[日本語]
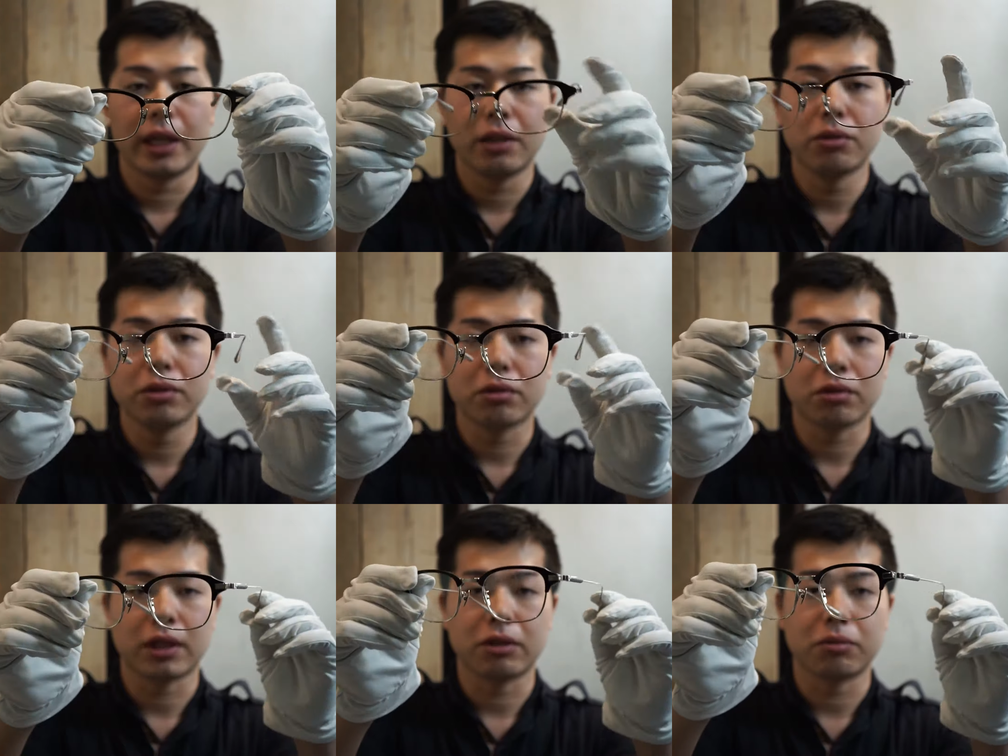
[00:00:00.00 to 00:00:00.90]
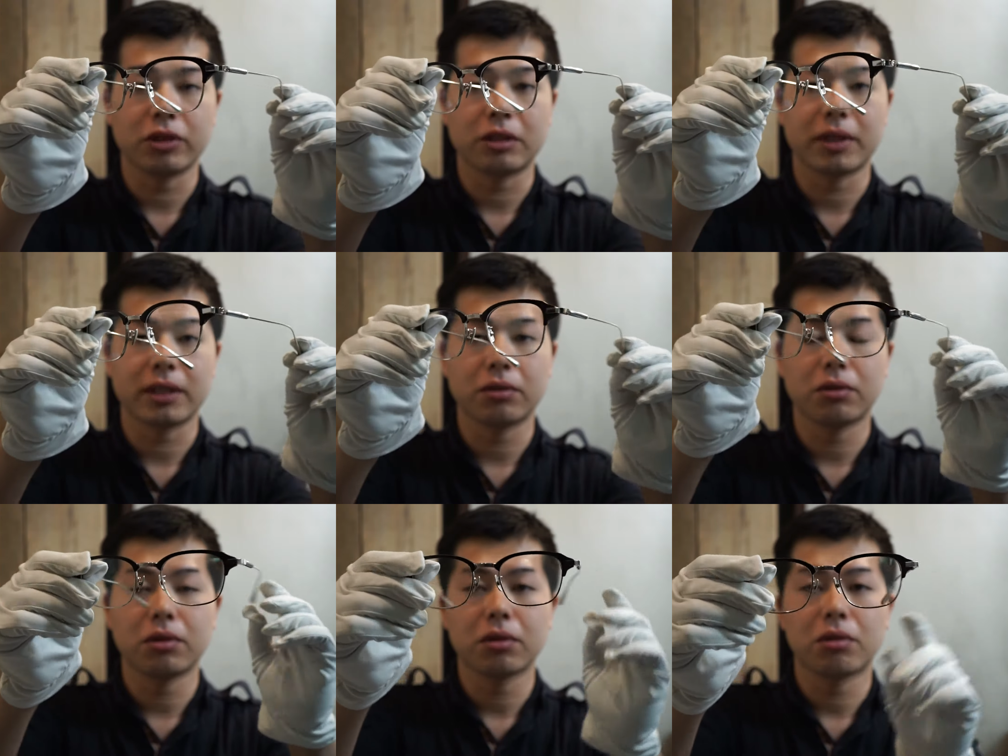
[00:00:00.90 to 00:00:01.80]
どういうことかと申します
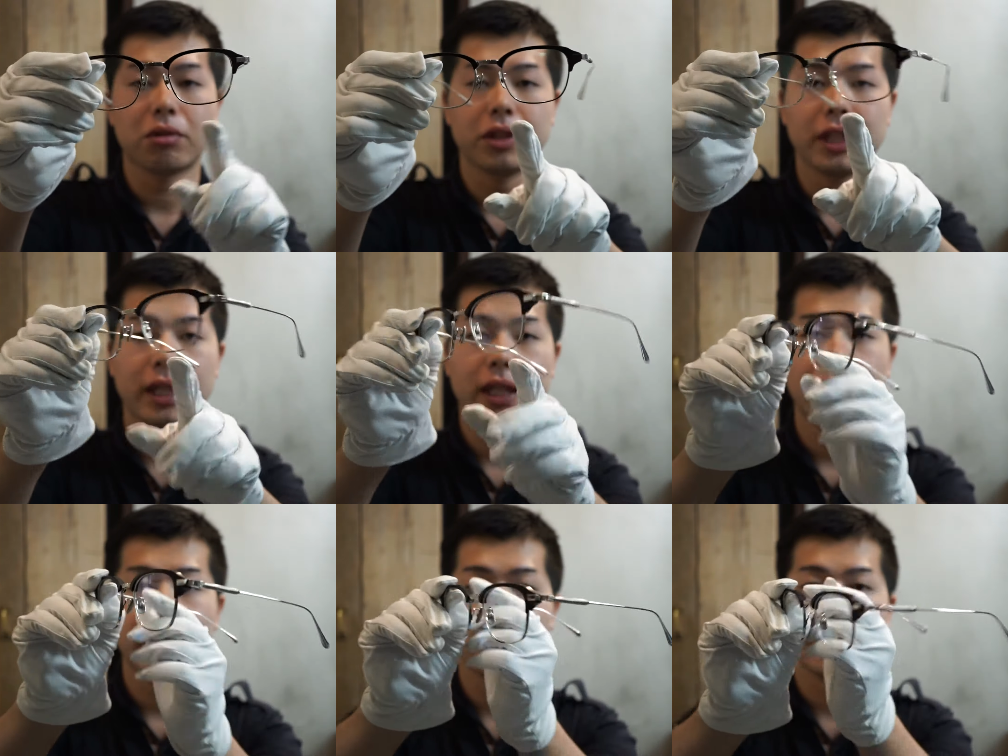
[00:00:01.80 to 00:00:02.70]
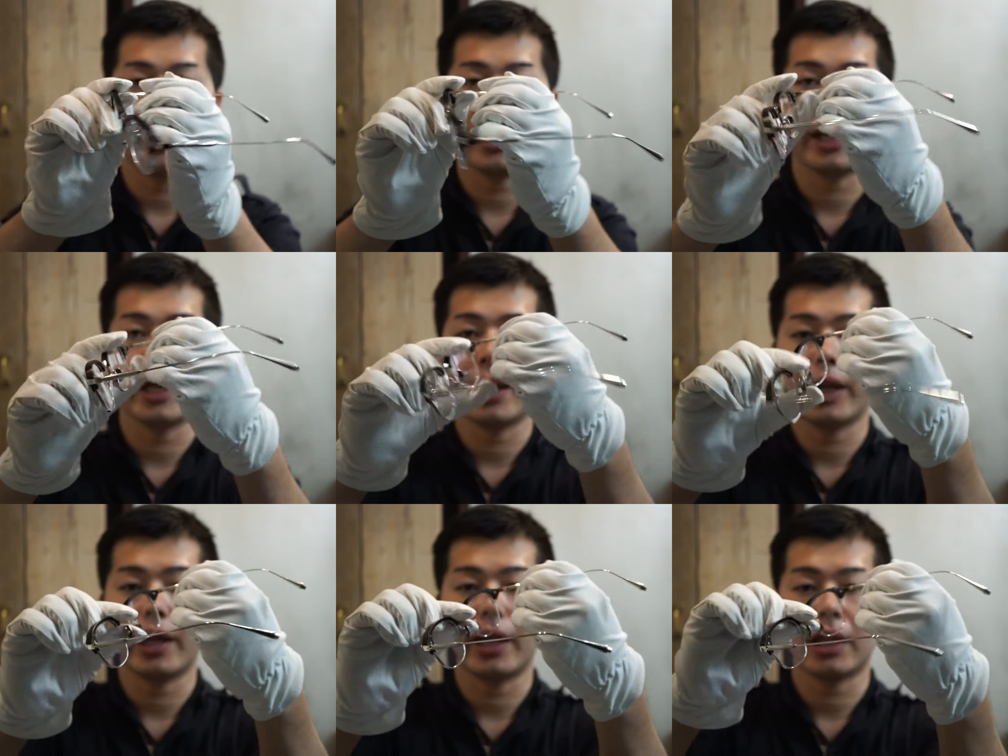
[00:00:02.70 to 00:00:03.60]
と、こういった、例
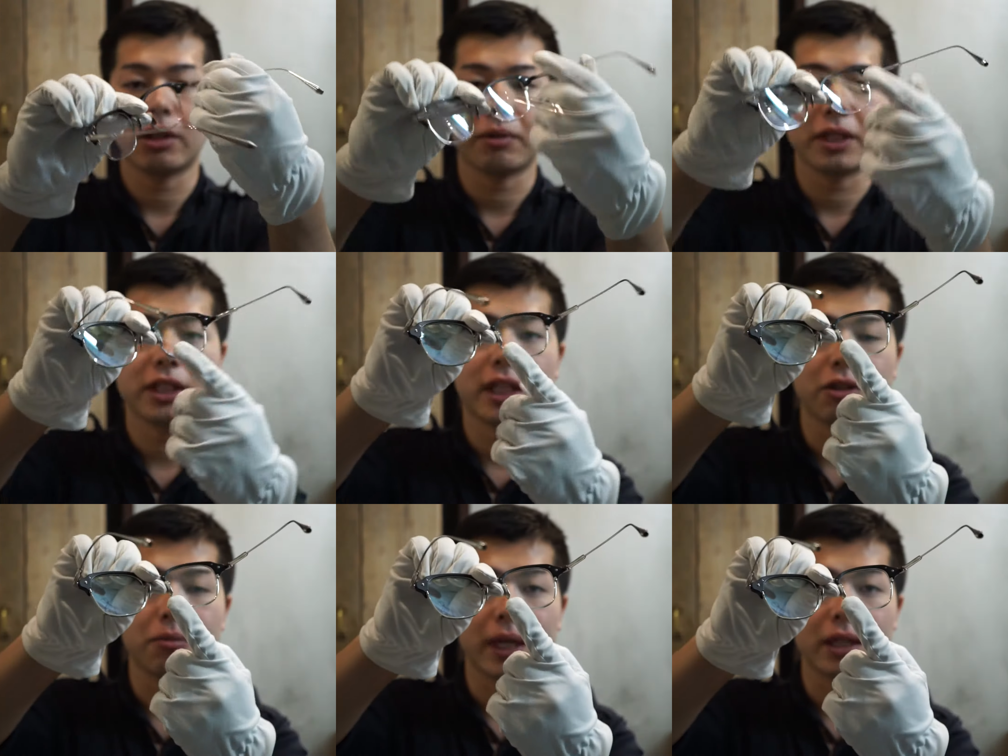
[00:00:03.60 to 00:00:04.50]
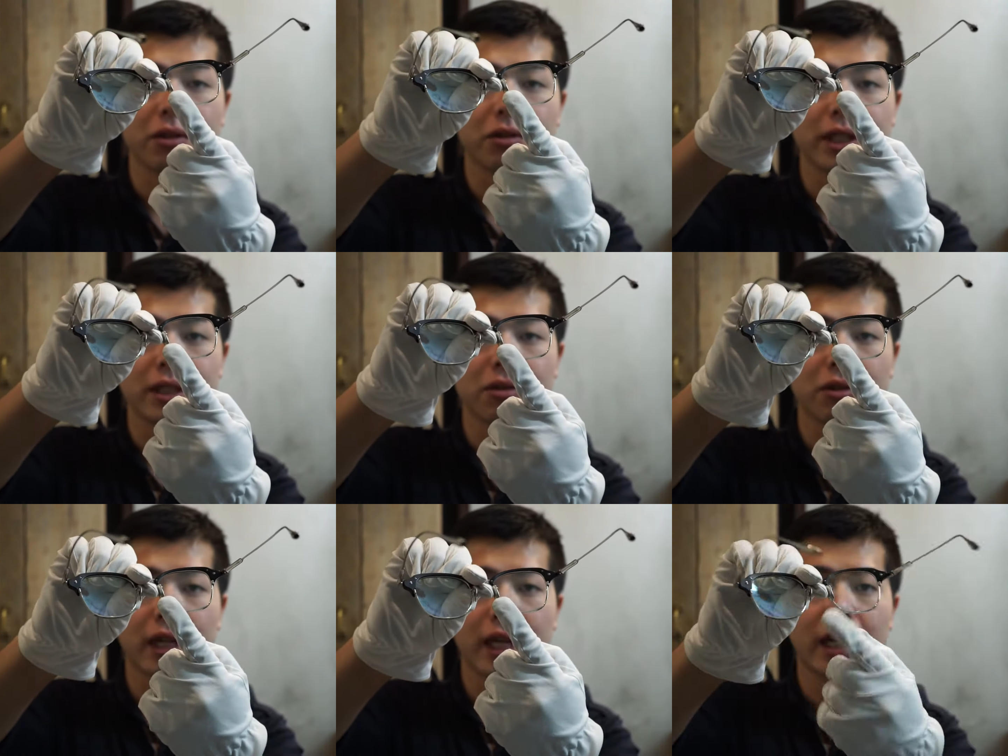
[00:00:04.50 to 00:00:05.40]
えばチタンのパッドですと
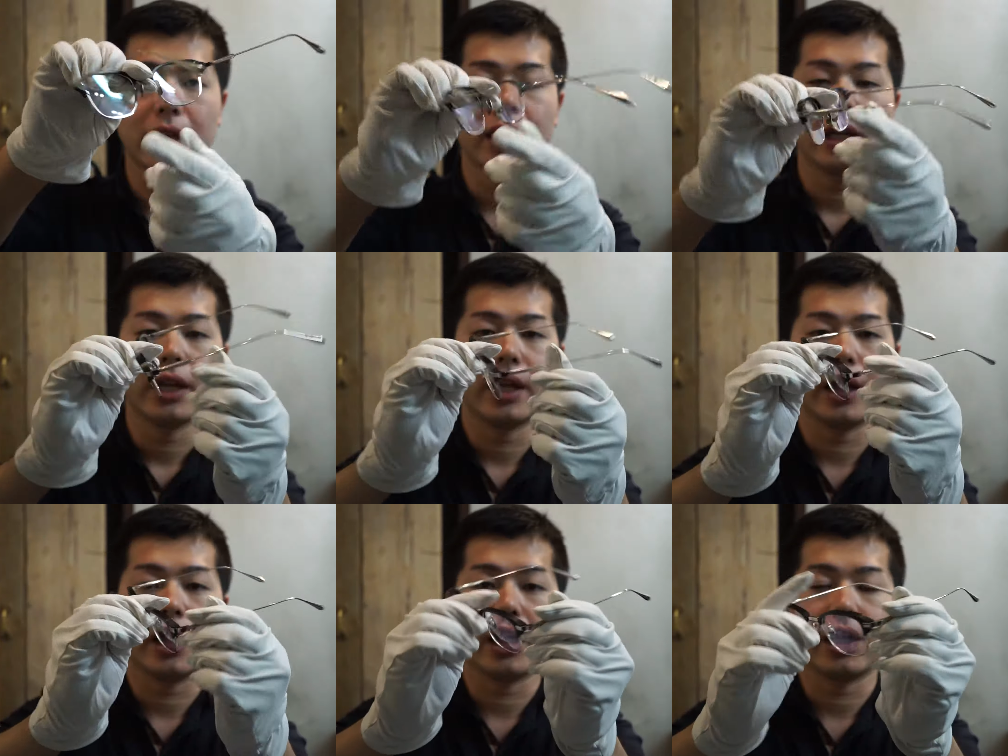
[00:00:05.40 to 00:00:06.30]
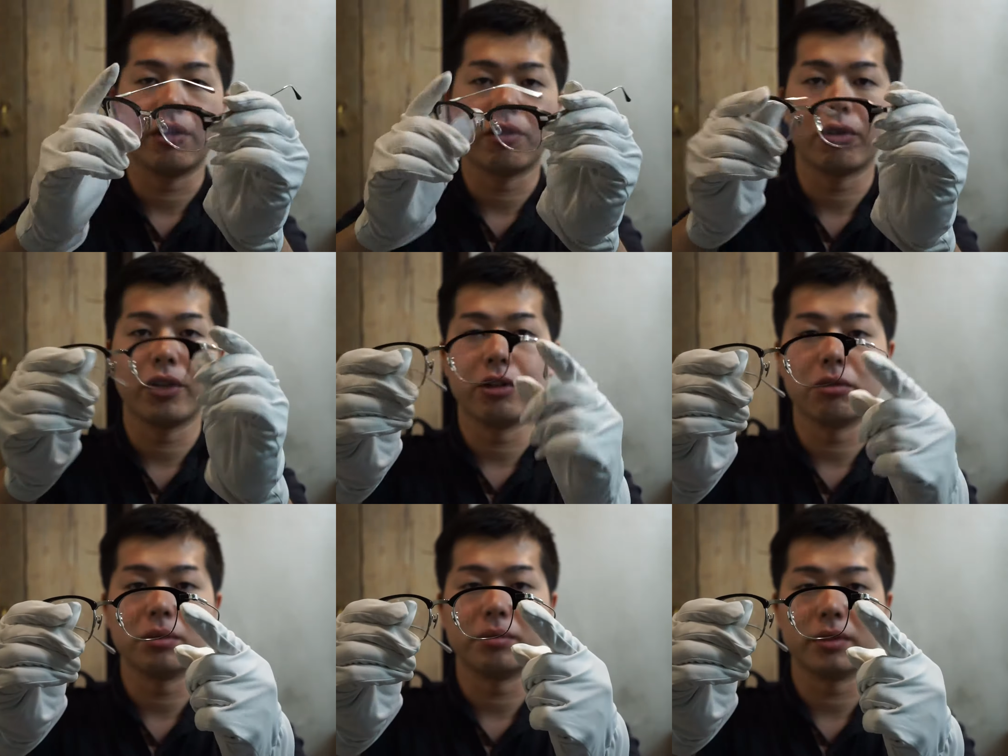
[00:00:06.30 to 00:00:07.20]
か、鎧の
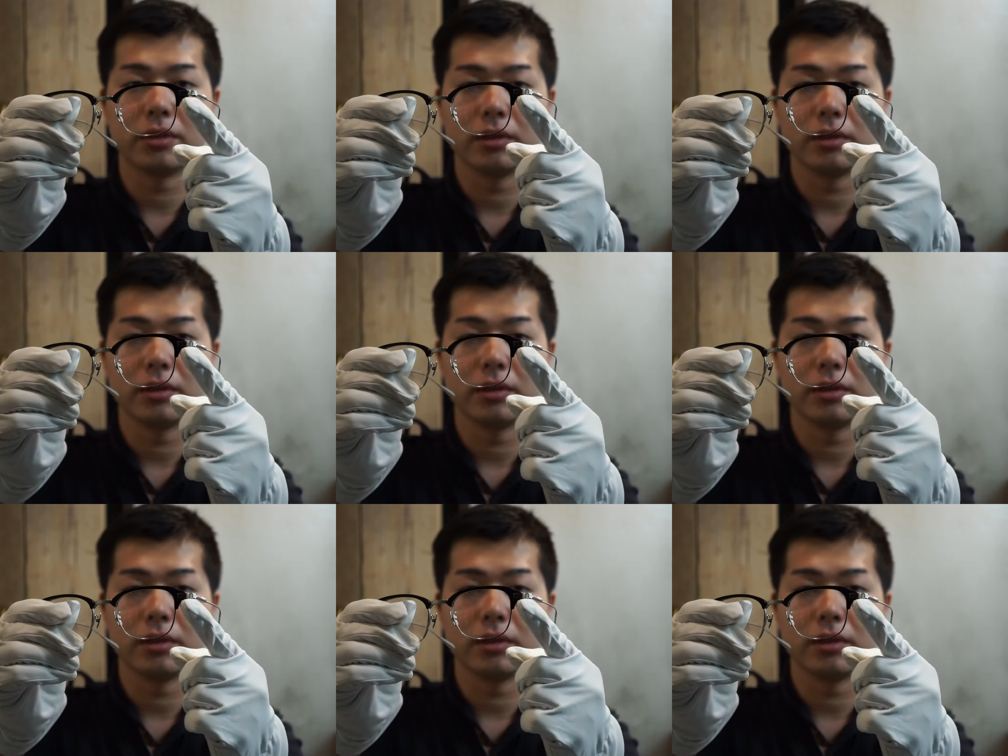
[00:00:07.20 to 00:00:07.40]
部分、